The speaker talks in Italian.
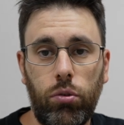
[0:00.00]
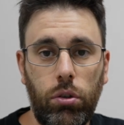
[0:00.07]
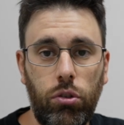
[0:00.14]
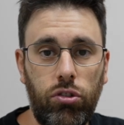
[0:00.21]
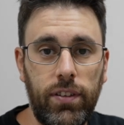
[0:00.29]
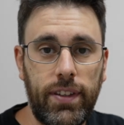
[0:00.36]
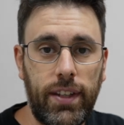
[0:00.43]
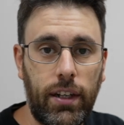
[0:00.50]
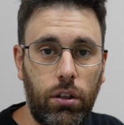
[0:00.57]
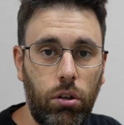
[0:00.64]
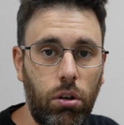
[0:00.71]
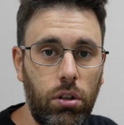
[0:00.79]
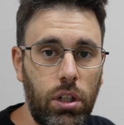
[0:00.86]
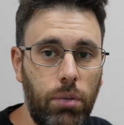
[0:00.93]
quando si inizia a
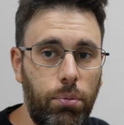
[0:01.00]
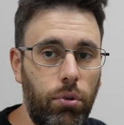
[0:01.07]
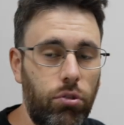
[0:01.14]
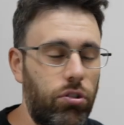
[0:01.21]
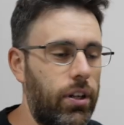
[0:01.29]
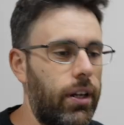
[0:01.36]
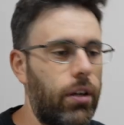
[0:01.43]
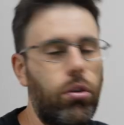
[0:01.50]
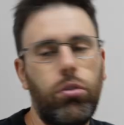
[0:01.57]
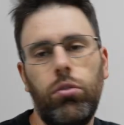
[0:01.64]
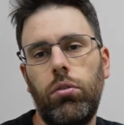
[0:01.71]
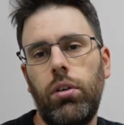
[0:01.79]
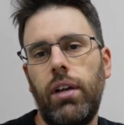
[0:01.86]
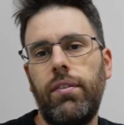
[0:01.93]
raccogliere poi se ne
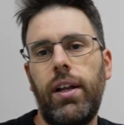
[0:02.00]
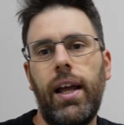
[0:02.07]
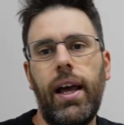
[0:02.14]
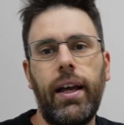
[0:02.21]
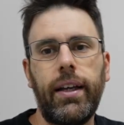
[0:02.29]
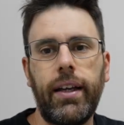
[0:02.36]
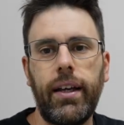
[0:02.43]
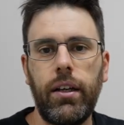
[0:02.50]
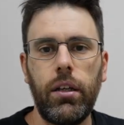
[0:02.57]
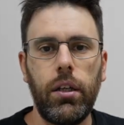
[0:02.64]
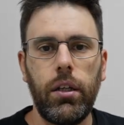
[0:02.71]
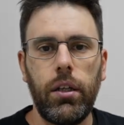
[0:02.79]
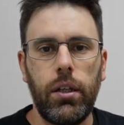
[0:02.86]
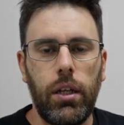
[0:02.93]
raccolgono una valanga
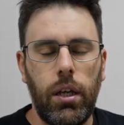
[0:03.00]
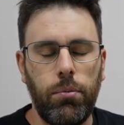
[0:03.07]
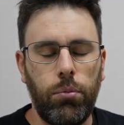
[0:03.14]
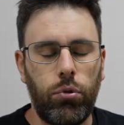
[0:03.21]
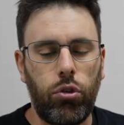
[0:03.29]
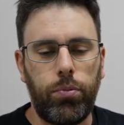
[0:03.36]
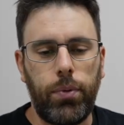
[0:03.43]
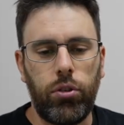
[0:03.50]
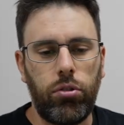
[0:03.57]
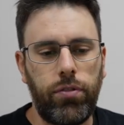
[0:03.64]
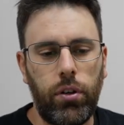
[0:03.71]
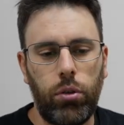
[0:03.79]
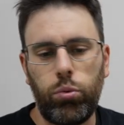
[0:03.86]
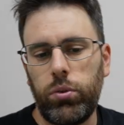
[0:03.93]
e molto spesso
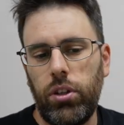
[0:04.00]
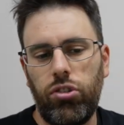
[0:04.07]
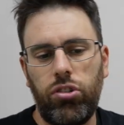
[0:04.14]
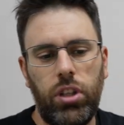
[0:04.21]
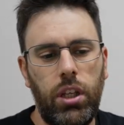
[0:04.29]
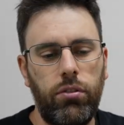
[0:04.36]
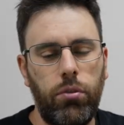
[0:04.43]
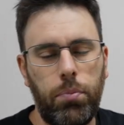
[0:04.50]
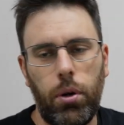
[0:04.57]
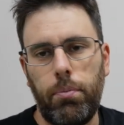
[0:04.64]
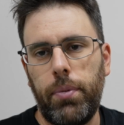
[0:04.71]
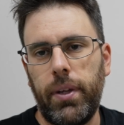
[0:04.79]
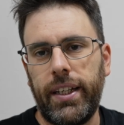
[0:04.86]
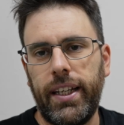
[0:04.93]
fanno tutte schifo,
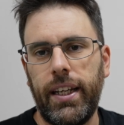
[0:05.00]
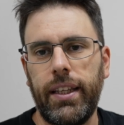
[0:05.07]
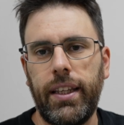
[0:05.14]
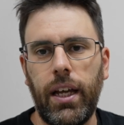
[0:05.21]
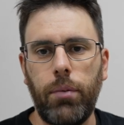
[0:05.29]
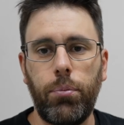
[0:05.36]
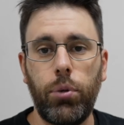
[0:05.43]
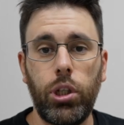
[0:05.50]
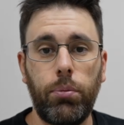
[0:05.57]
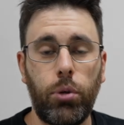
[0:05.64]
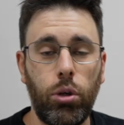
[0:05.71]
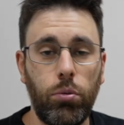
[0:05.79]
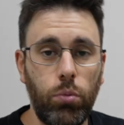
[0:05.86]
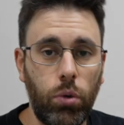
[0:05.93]
però per carità, poi dopo
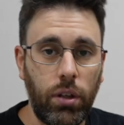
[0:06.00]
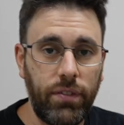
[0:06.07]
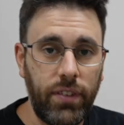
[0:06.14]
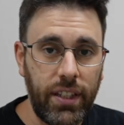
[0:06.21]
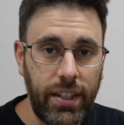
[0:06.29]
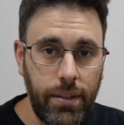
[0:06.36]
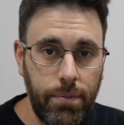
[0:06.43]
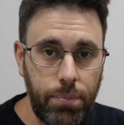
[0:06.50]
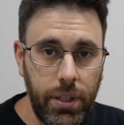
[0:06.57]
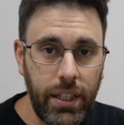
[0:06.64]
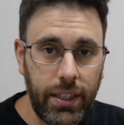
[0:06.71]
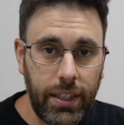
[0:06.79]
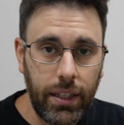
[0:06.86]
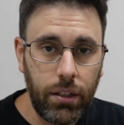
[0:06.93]
comunque vi
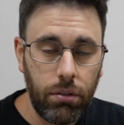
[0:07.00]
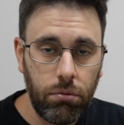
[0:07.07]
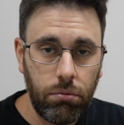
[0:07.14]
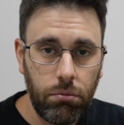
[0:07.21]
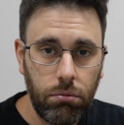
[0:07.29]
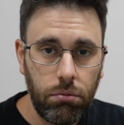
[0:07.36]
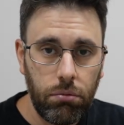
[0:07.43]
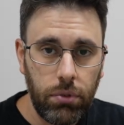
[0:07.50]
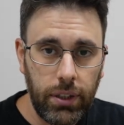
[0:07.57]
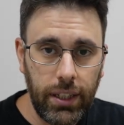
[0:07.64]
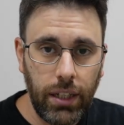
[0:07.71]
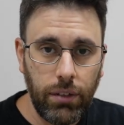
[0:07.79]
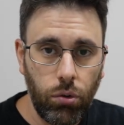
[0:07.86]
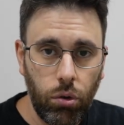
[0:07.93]
riempite
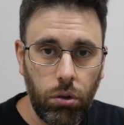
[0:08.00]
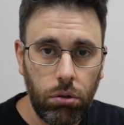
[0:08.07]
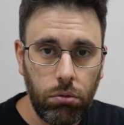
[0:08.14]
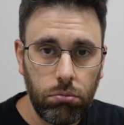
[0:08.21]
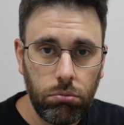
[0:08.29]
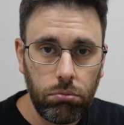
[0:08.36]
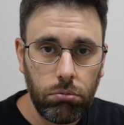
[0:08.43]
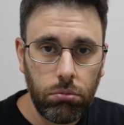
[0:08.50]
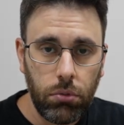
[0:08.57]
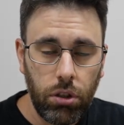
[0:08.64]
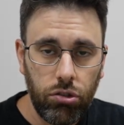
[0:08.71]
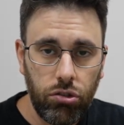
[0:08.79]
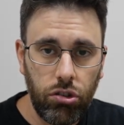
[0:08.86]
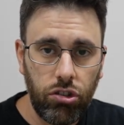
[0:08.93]
di lavoro,
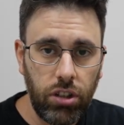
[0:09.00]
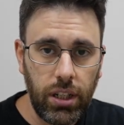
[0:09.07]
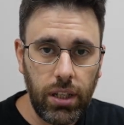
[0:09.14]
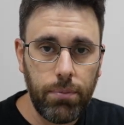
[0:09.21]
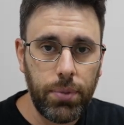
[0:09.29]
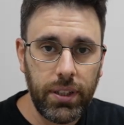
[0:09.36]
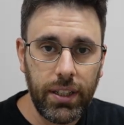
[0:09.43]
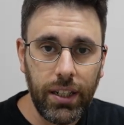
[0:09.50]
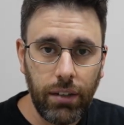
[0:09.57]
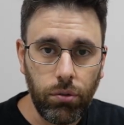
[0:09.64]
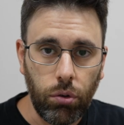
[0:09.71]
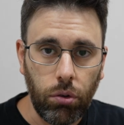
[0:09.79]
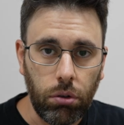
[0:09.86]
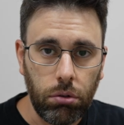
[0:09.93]
ci si riempie di
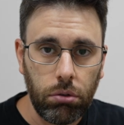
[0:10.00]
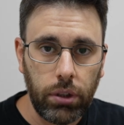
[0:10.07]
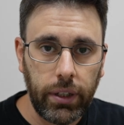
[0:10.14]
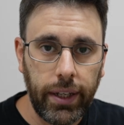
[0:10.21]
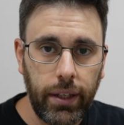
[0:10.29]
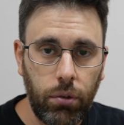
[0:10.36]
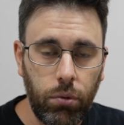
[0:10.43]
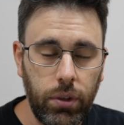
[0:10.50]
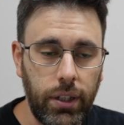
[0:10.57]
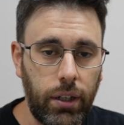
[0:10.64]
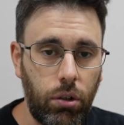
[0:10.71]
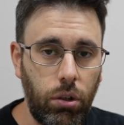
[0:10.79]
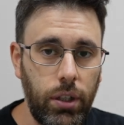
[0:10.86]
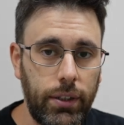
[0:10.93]
lavoro, ok? Quindi
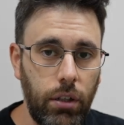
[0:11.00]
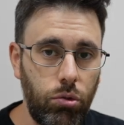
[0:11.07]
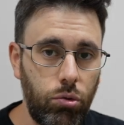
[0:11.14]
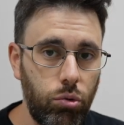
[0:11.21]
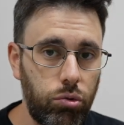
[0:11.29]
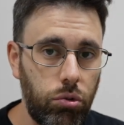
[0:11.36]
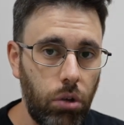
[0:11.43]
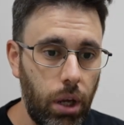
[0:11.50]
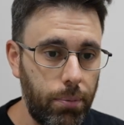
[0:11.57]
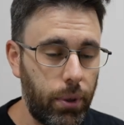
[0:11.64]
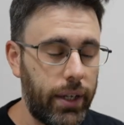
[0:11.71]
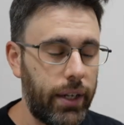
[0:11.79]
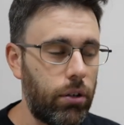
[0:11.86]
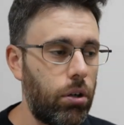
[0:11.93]
raccogliete giusto e
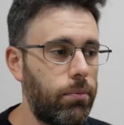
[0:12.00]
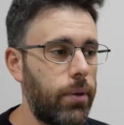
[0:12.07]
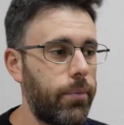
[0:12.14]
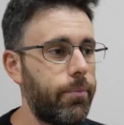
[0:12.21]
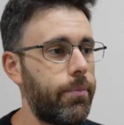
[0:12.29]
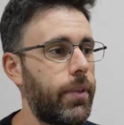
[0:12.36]
poca roba.